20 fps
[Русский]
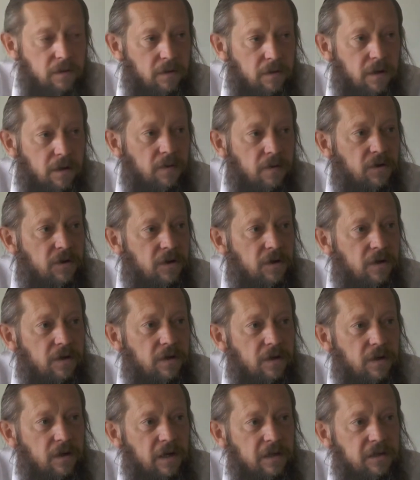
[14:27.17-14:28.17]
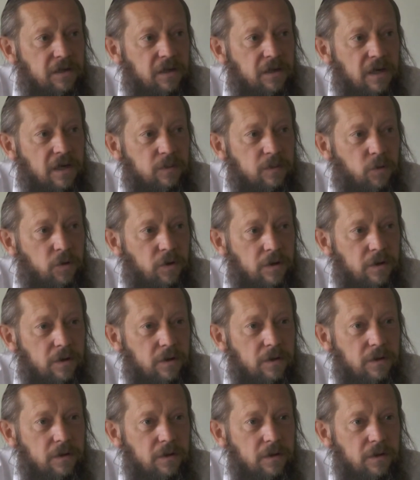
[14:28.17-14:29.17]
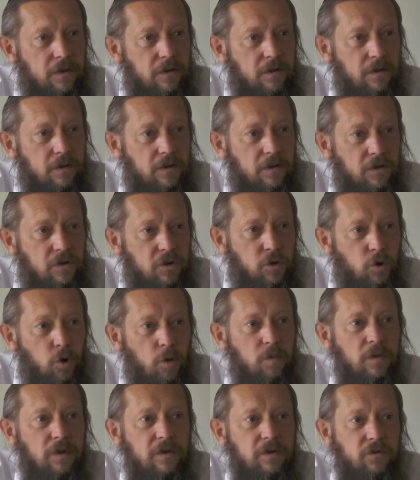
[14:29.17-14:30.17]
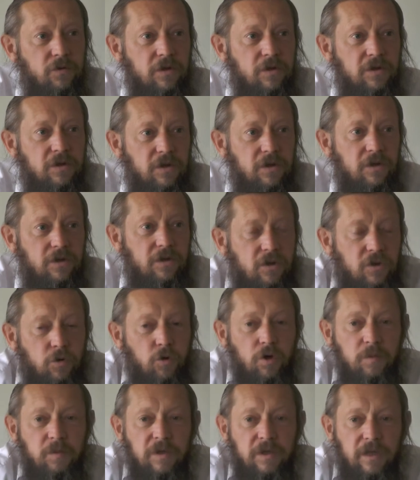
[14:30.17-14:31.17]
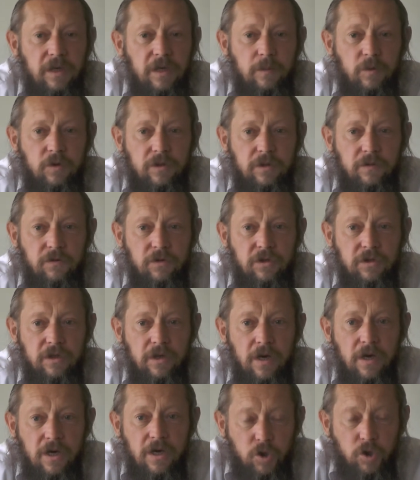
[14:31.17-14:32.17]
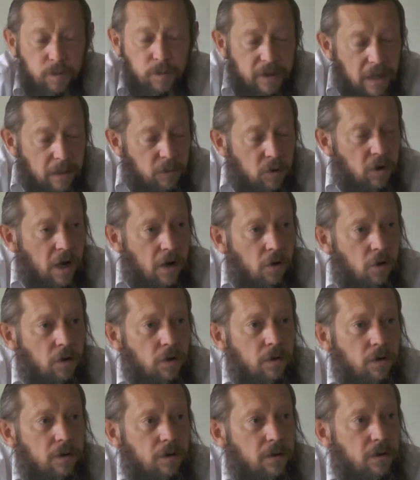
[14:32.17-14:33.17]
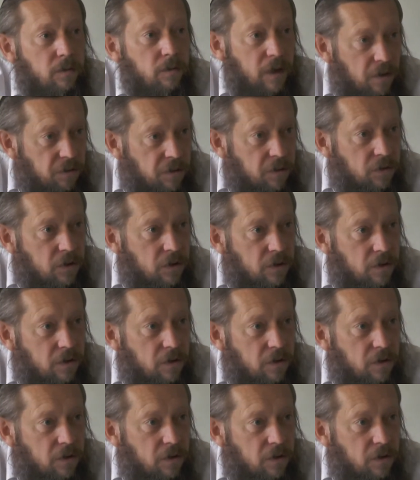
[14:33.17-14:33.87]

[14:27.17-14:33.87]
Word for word: Или вы хотите оспорить это? Что, то есть, что от меня требует Всевышний? Чтобы я был как он. Правда ведь?